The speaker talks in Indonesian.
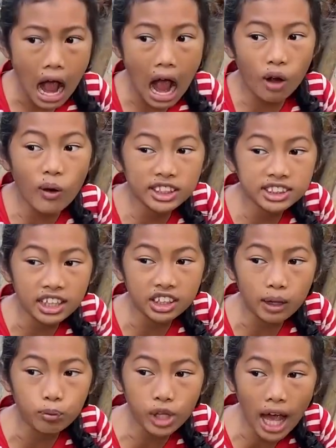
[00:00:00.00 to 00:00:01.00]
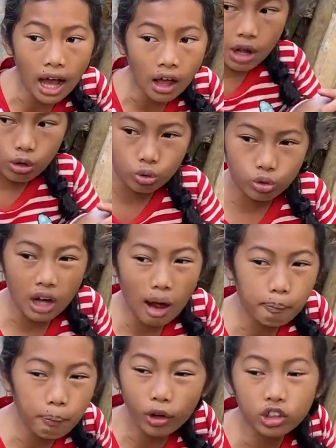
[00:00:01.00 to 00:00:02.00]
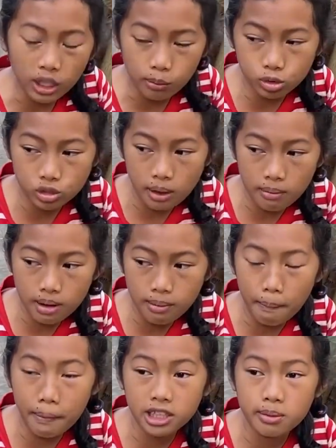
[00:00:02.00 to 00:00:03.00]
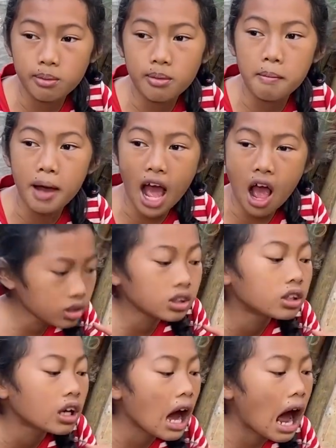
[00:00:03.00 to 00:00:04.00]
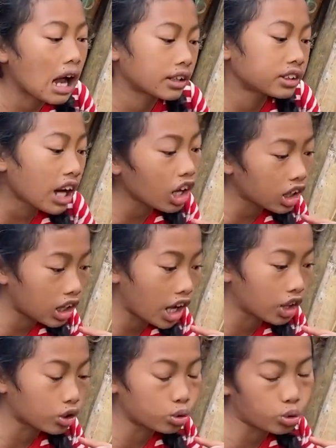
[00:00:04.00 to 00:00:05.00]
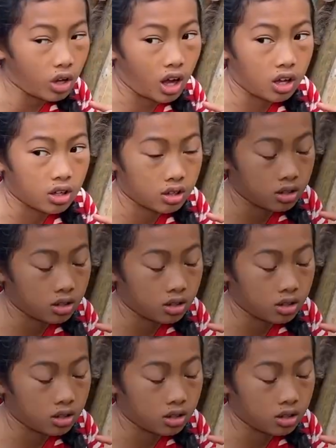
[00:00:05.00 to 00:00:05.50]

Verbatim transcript: Awas nanti kamu ya Aku laporin kamu sama bapak sama mama Ih, ada orang kayak gitu ya